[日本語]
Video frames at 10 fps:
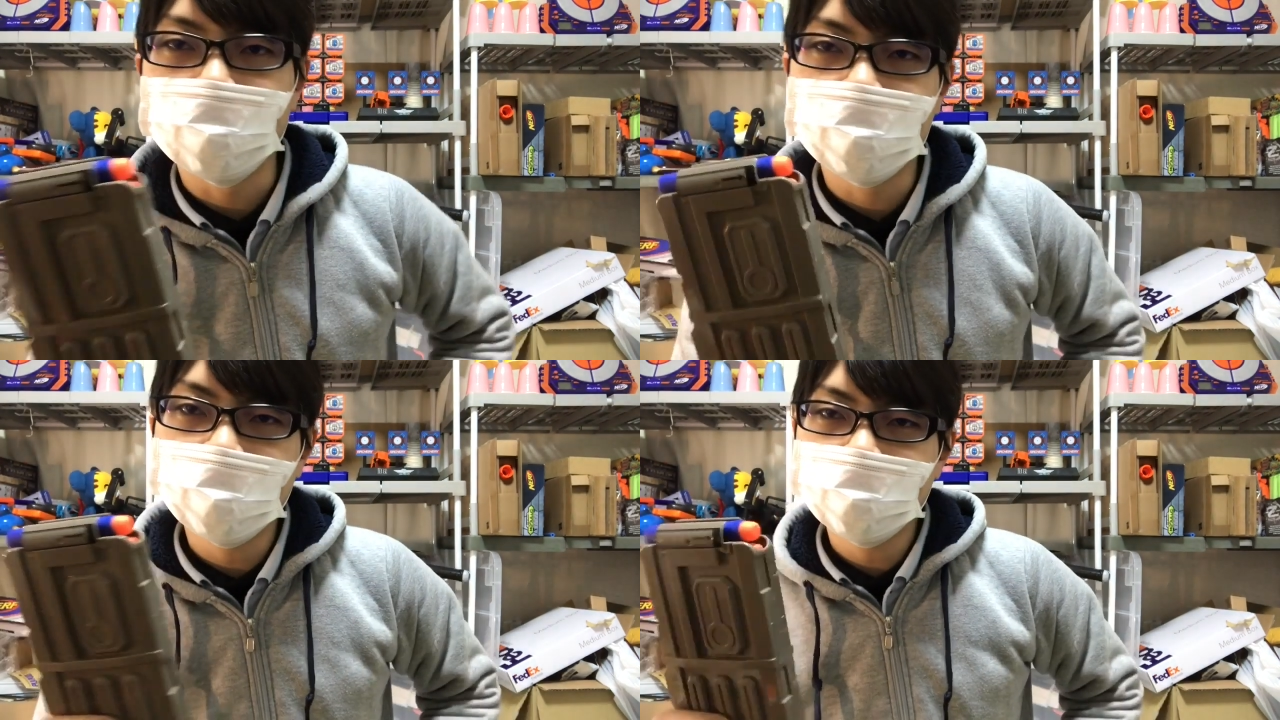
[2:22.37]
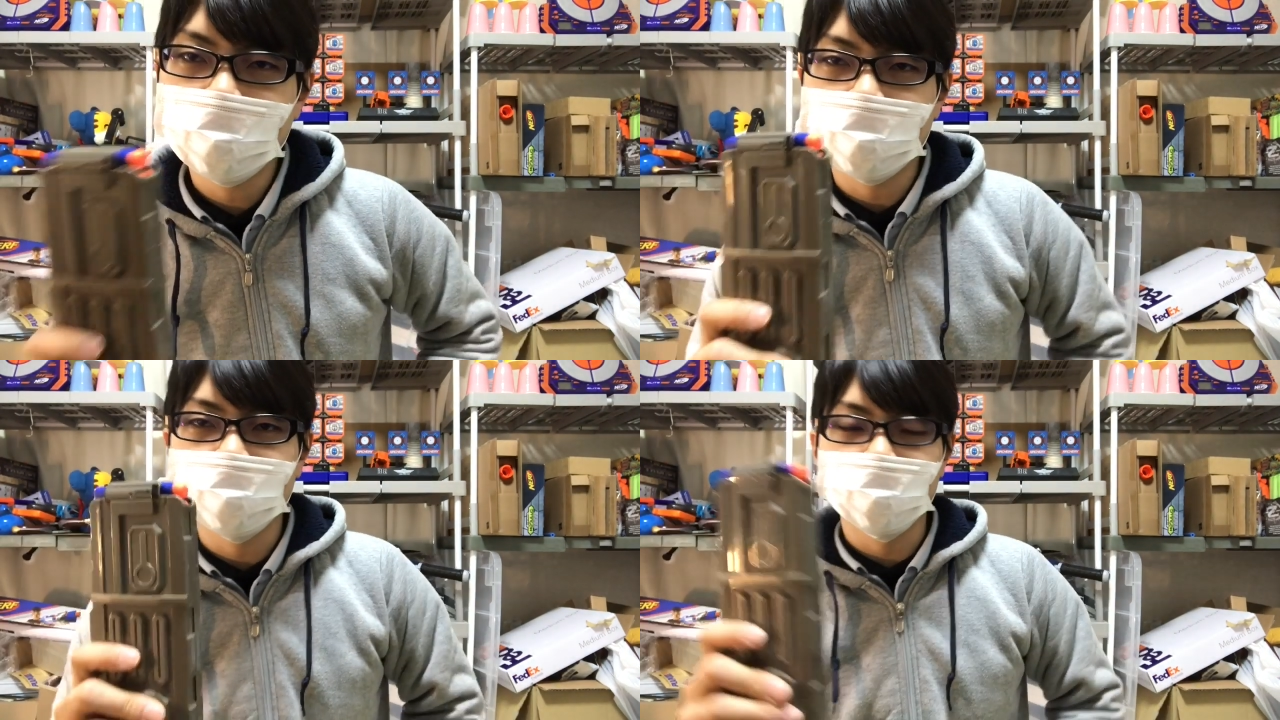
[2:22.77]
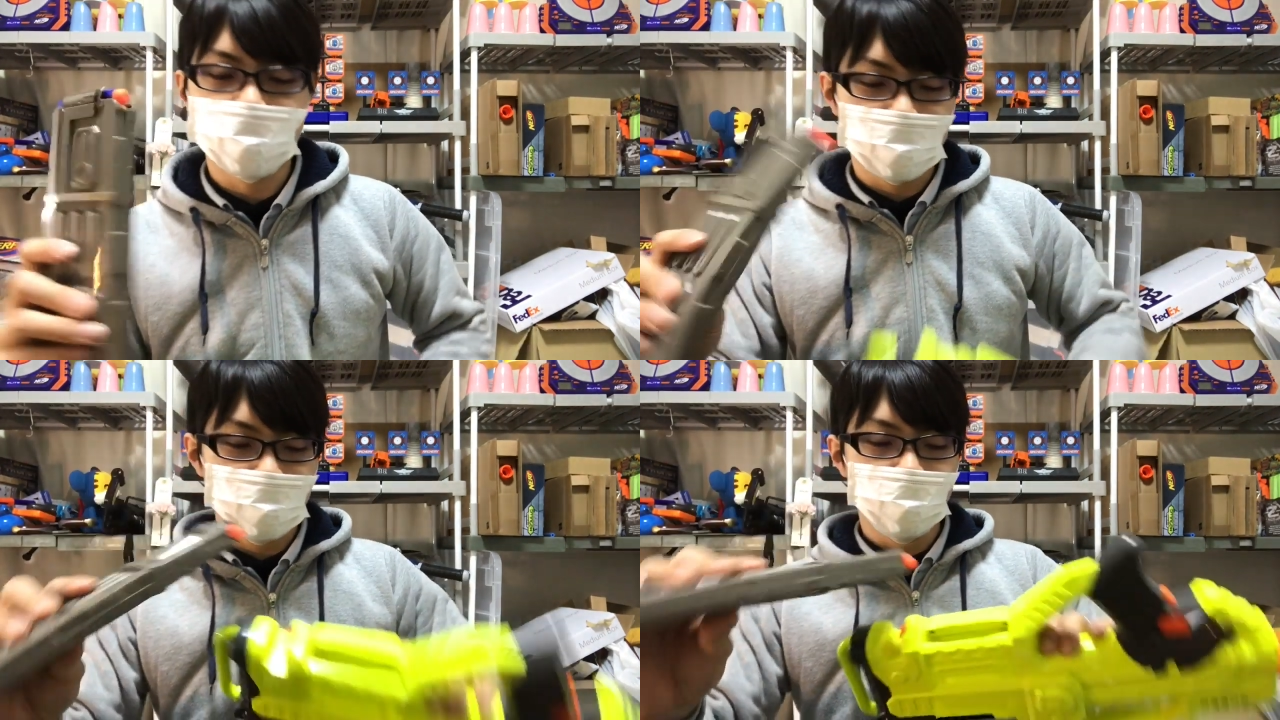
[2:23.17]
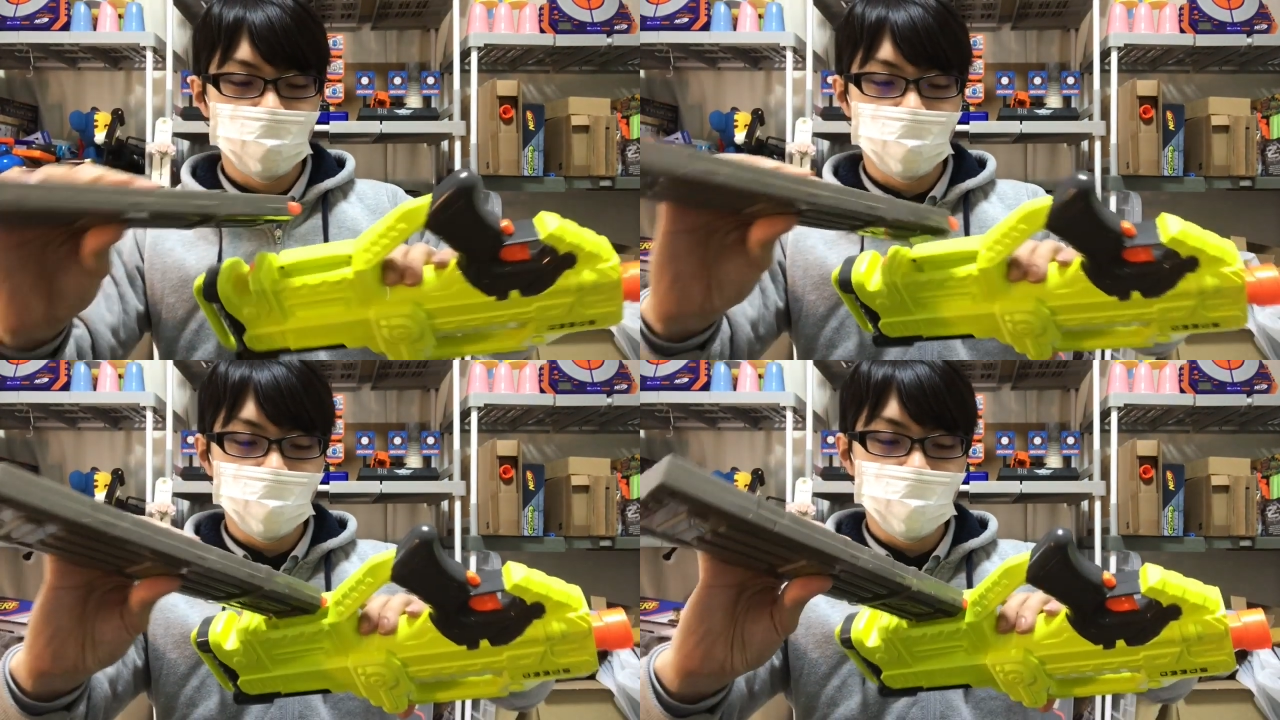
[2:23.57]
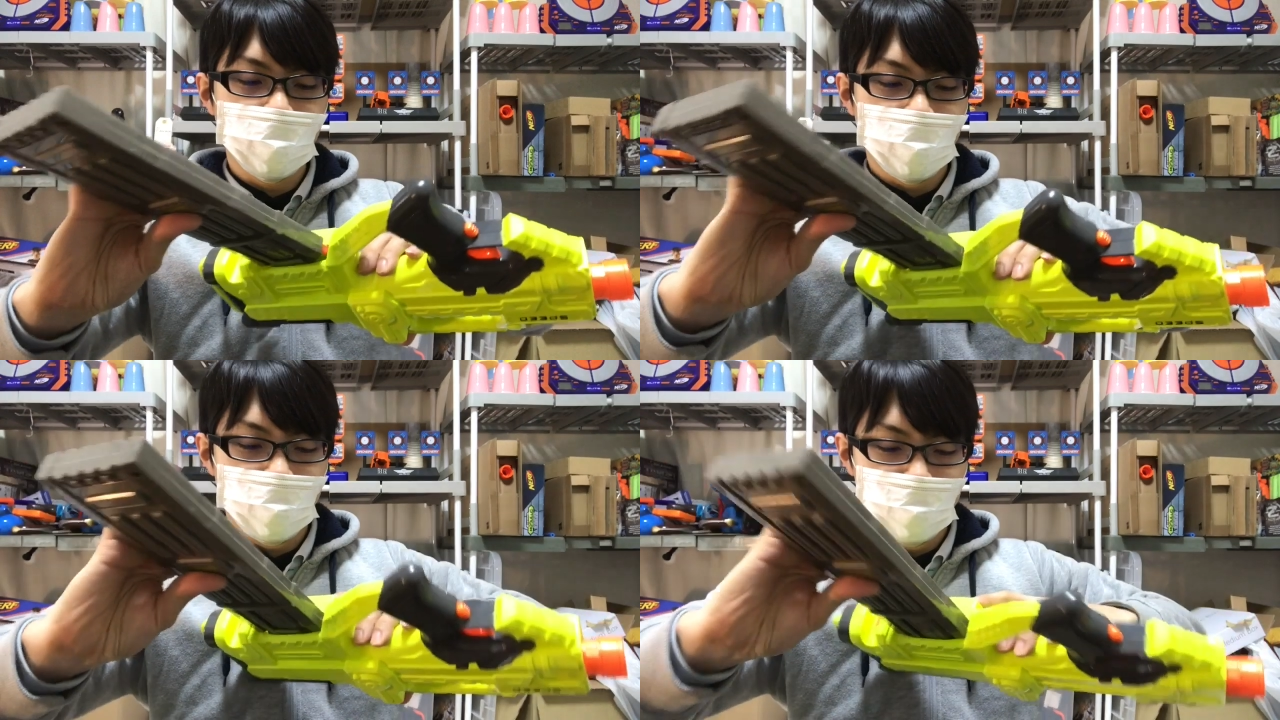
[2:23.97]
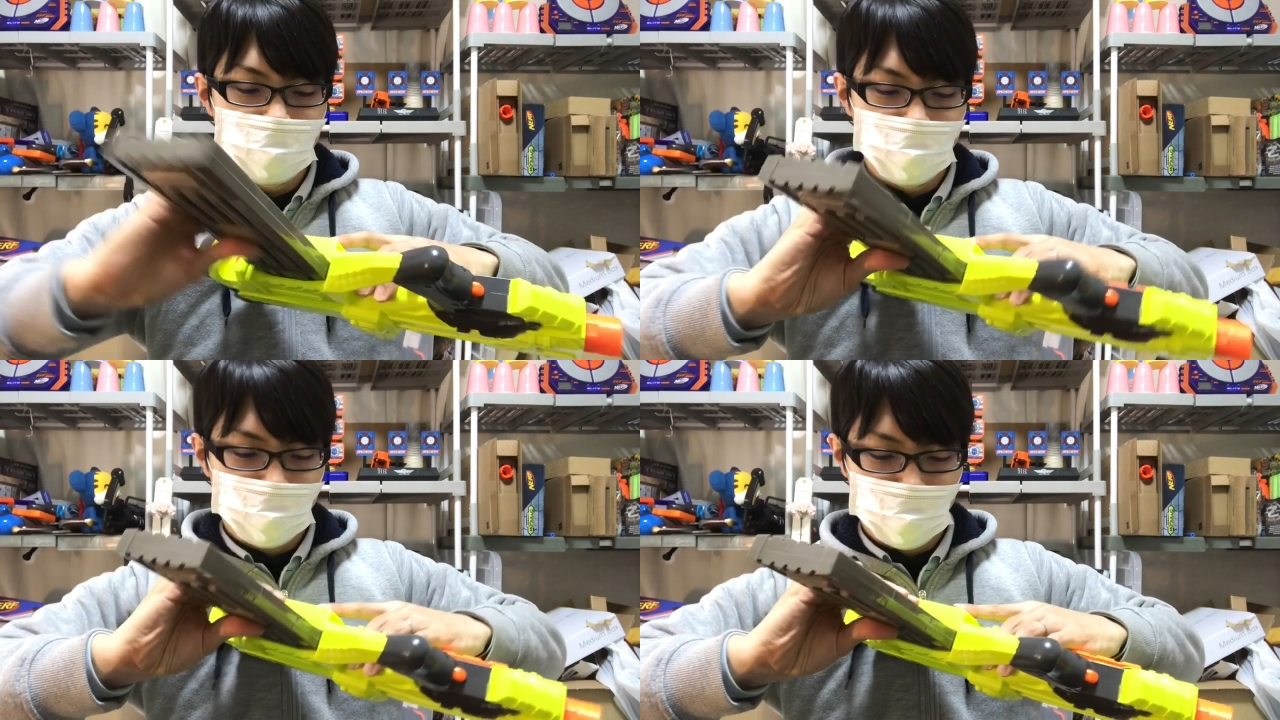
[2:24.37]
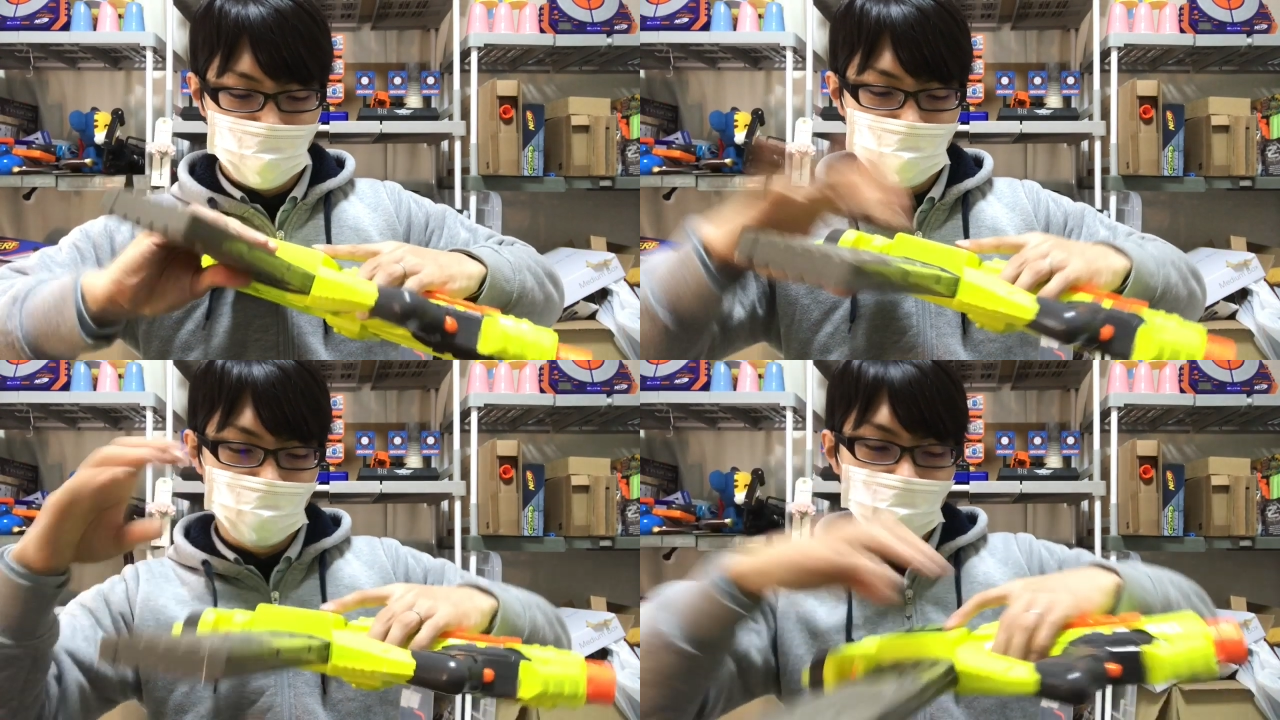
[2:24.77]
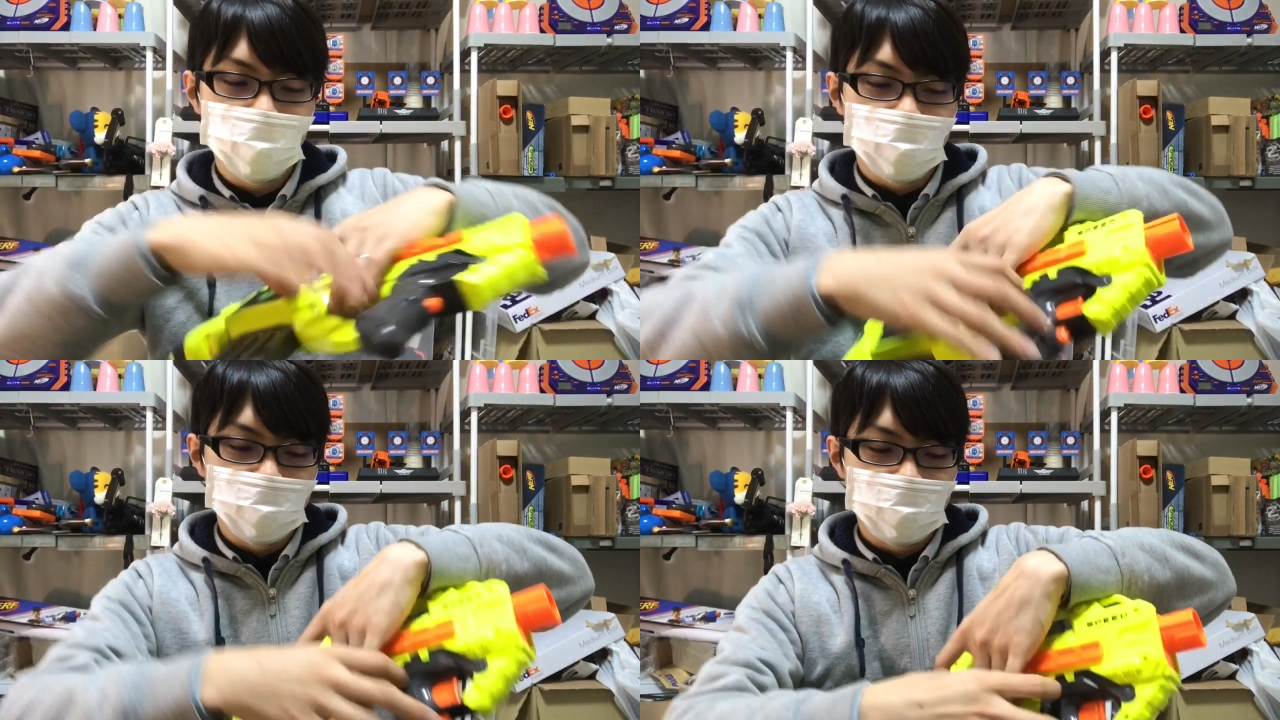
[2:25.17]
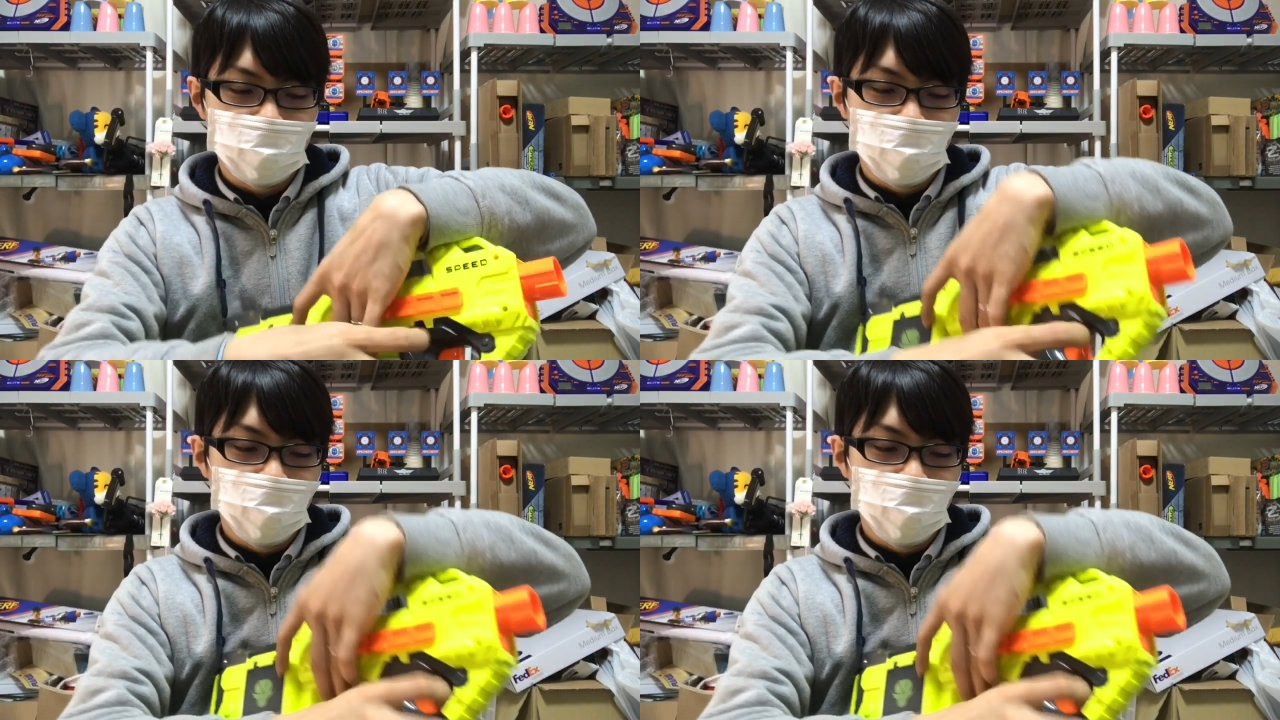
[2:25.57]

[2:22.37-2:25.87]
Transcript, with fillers: 打てるのかどうかというところはどうなんですか